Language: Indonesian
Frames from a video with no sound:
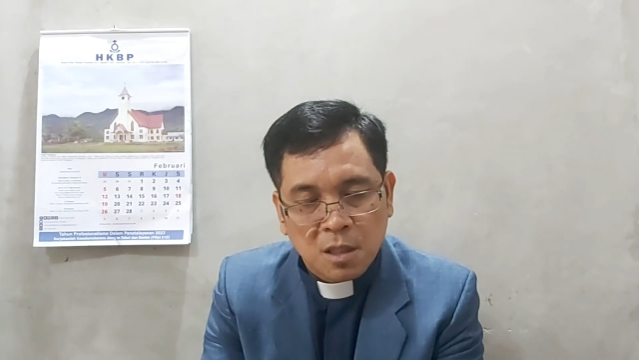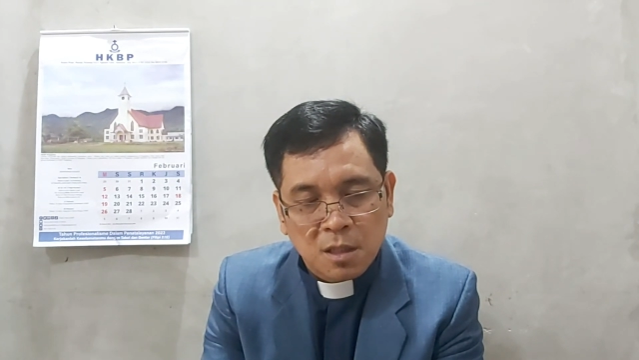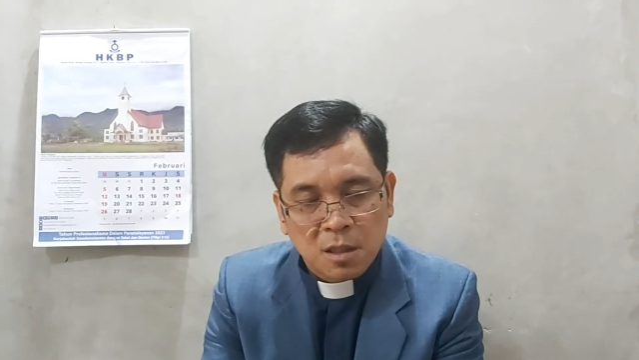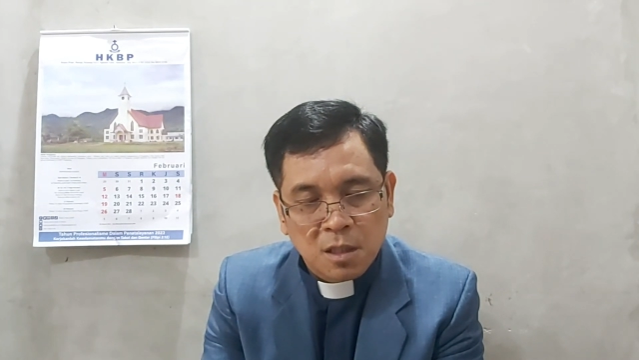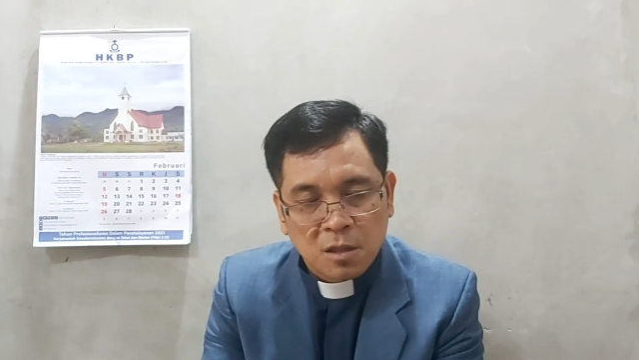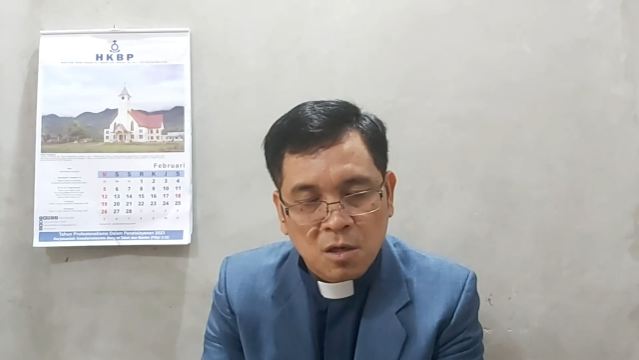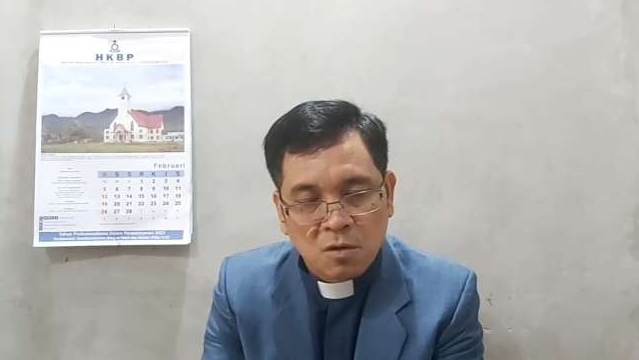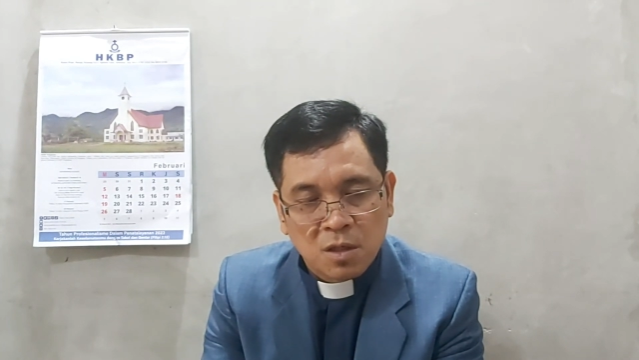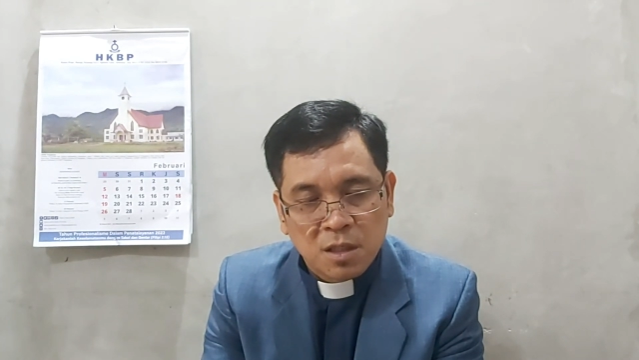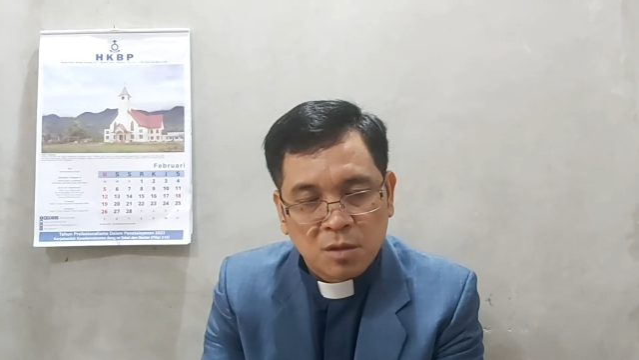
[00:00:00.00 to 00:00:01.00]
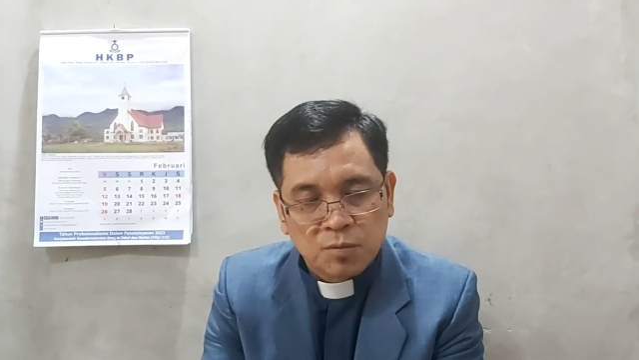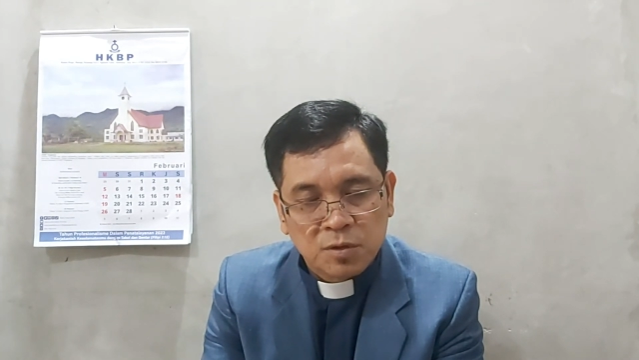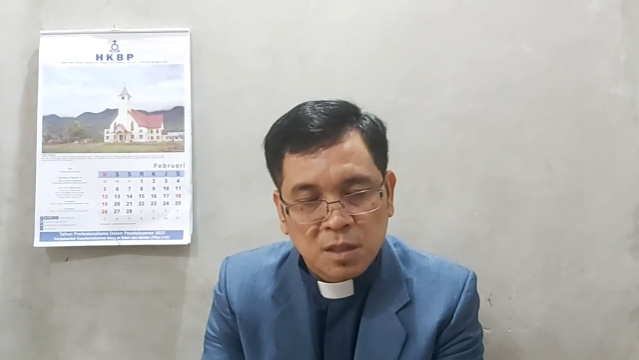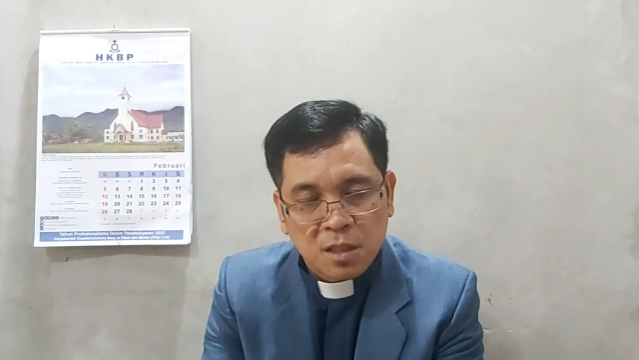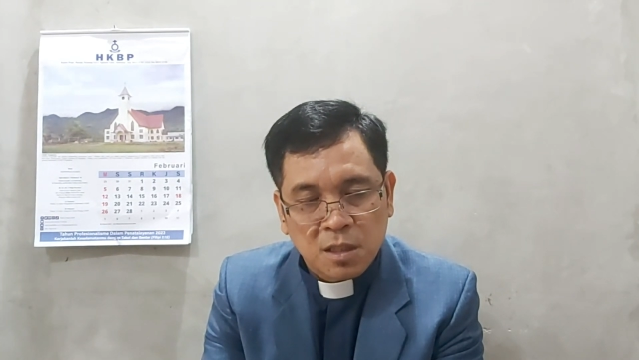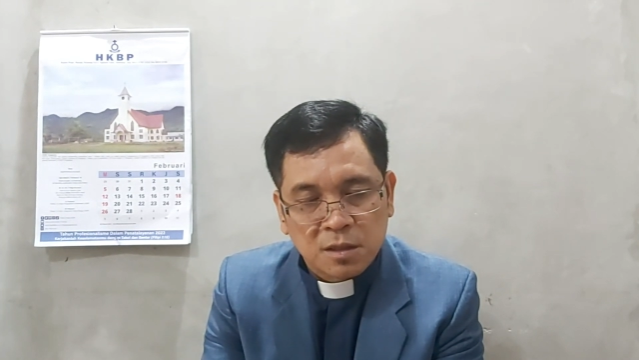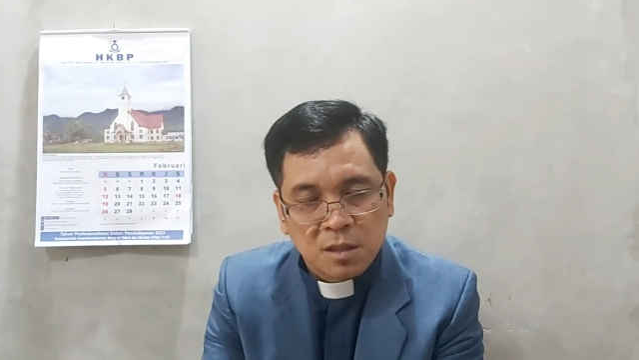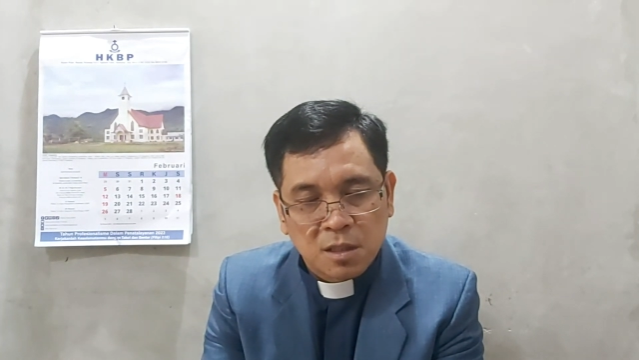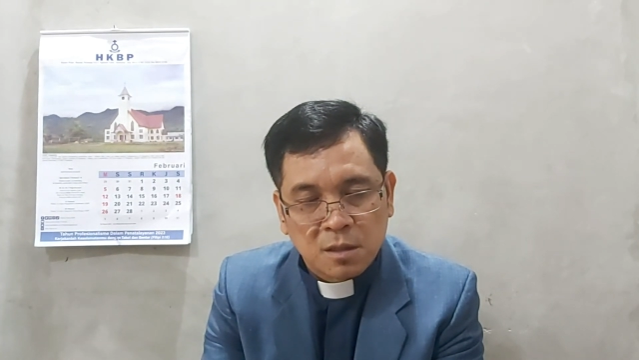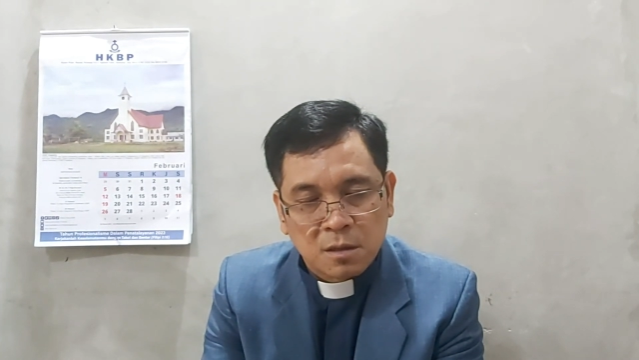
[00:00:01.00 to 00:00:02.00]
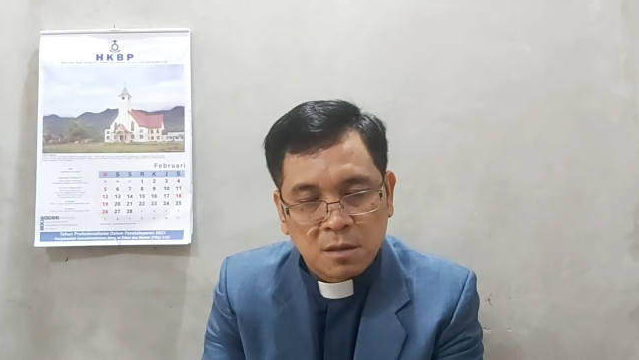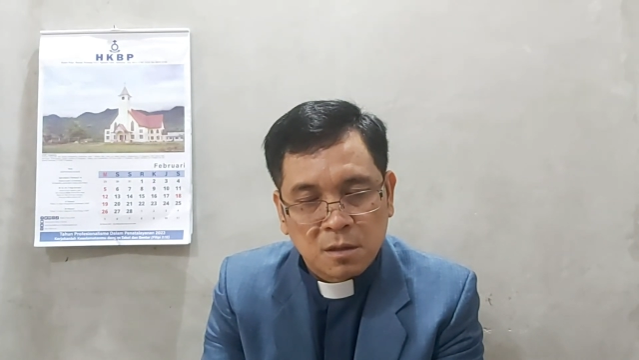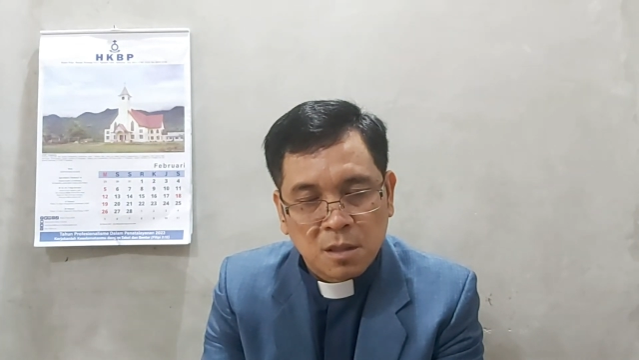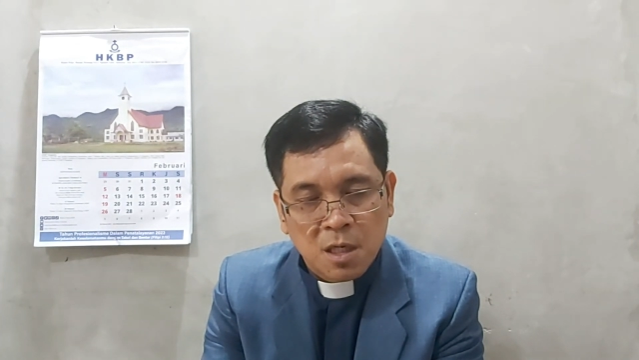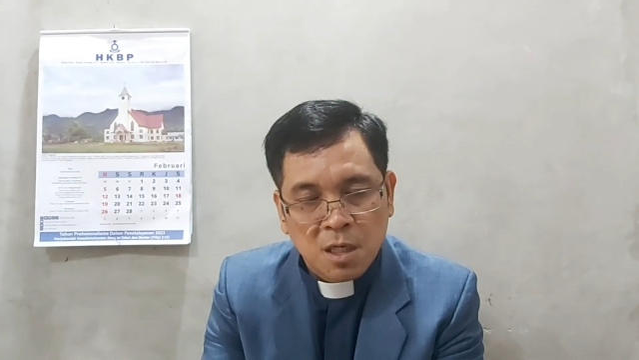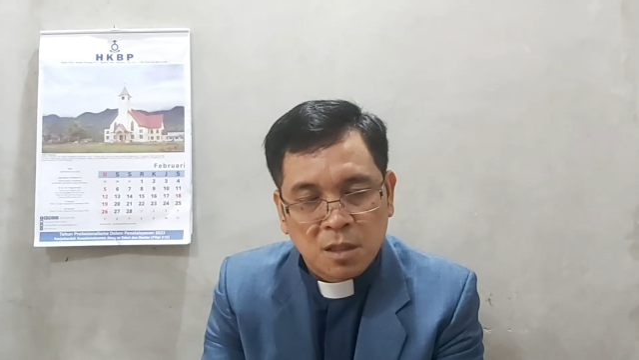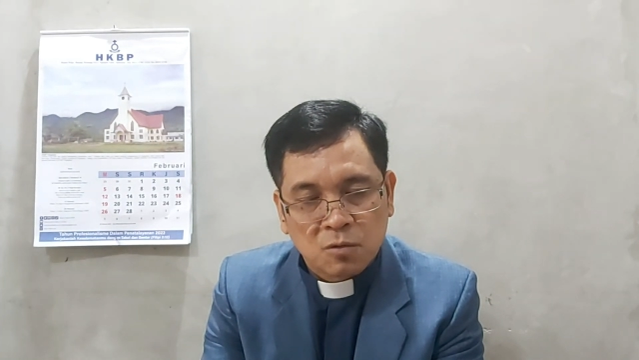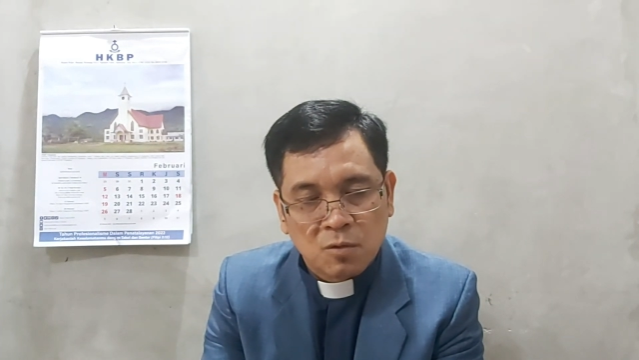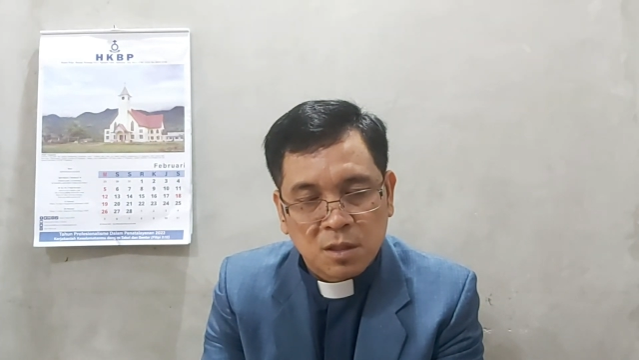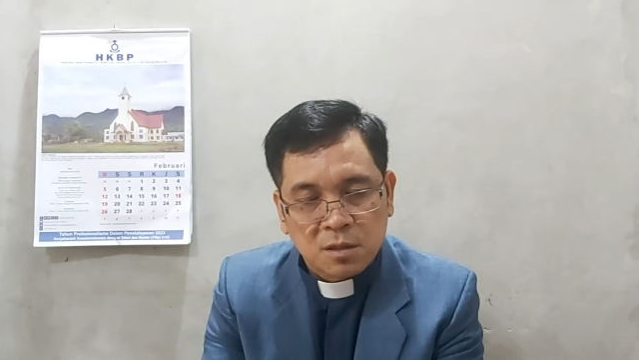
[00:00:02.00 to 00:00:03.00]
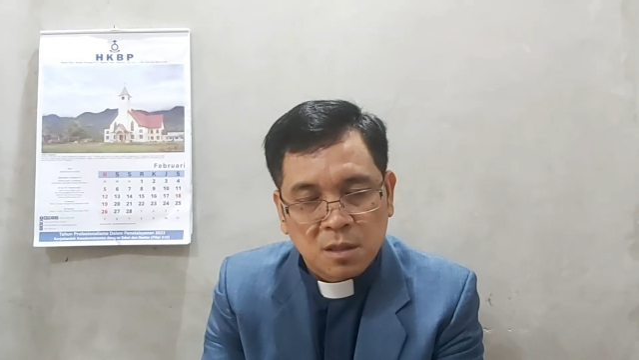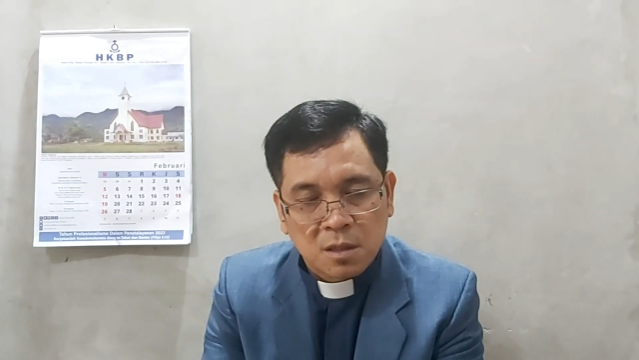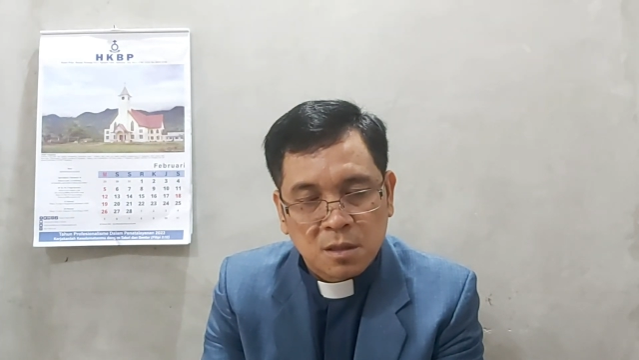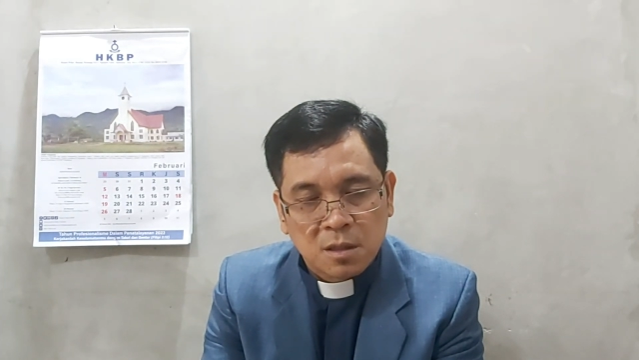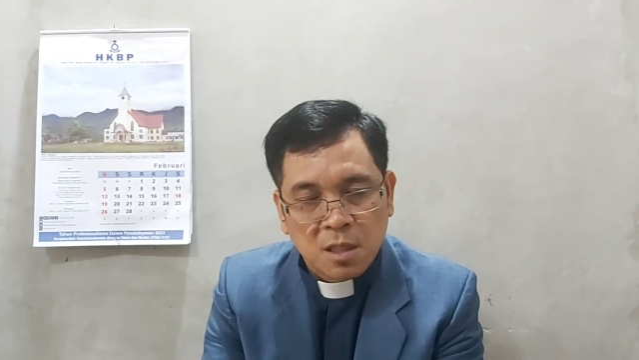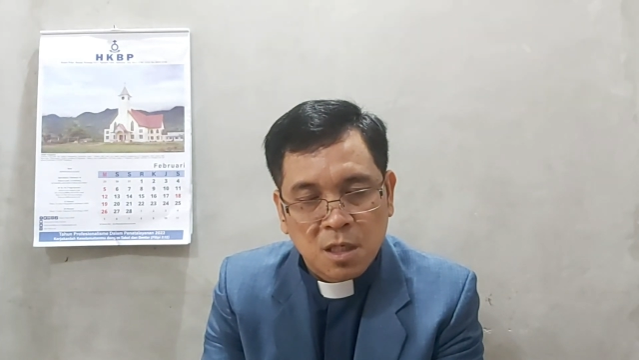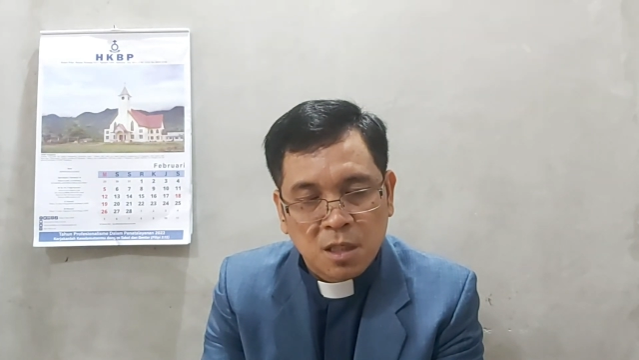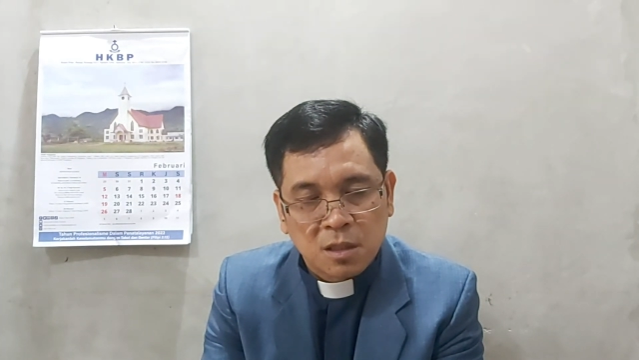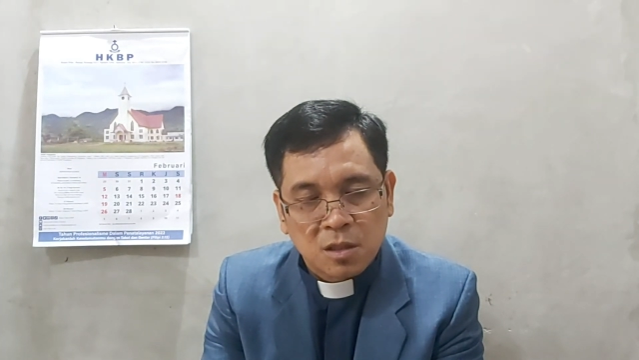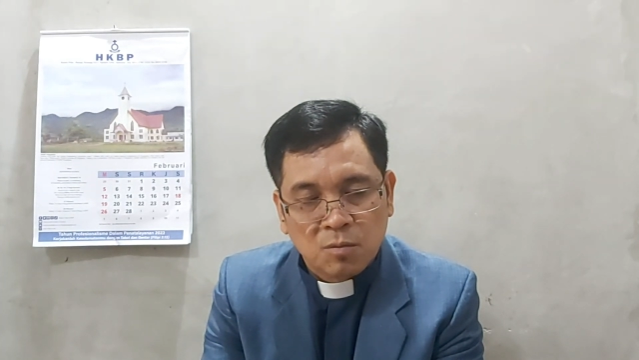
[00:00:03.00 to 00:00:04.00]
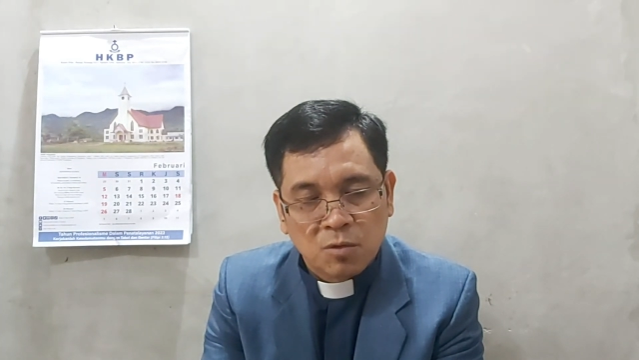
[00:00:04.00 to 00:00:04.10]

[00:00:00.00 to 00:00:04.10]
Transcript: karena engkaulah yang punya kerajaan dan kuasa dan